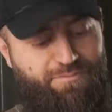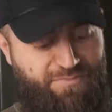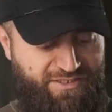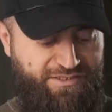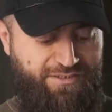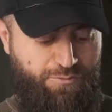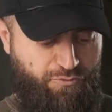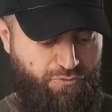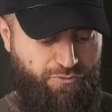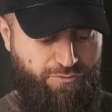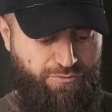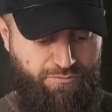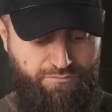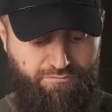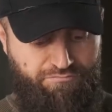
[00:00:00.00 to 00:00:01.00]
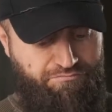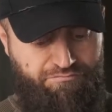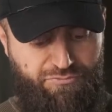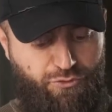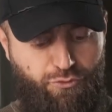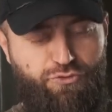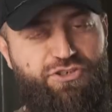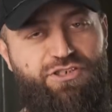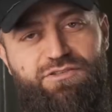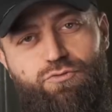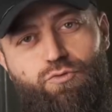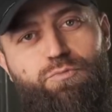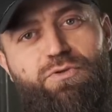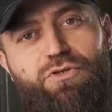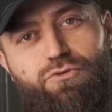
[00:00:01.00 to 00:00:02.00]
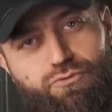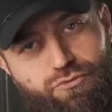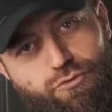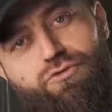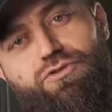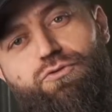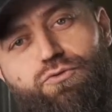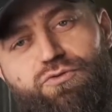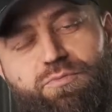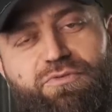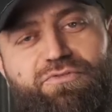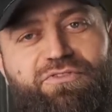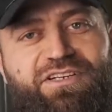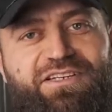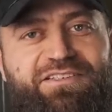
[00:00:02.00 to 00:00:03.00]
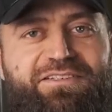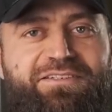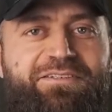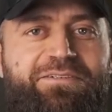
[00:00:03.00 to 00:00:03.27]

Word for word: Поэтому кто сейчас купил, тот и успевает.